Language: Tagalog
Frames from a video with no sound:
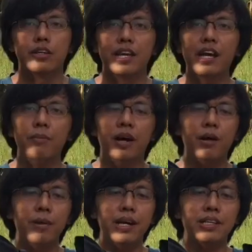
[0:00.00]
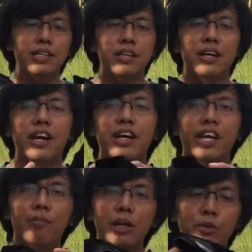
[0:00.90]
Yan mga kablogs, ang uh,
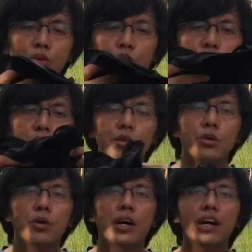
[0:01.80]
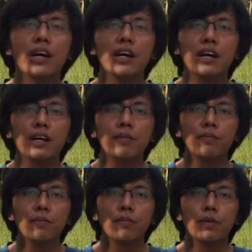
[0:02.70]
nabili kong short. Kung uh,
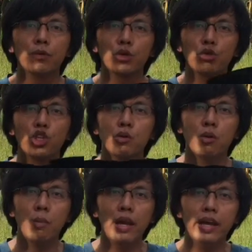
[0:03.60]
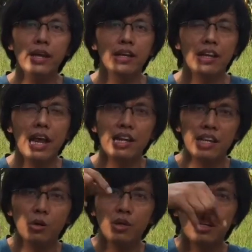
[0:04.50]
gusto niyo bumili, ilalagay
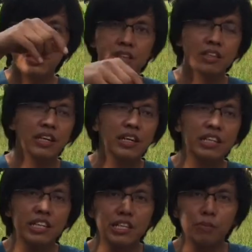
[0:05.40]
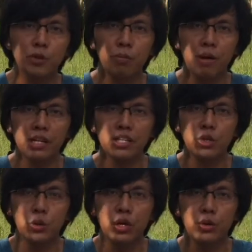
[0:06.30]
ko na lang dyan sa description box yung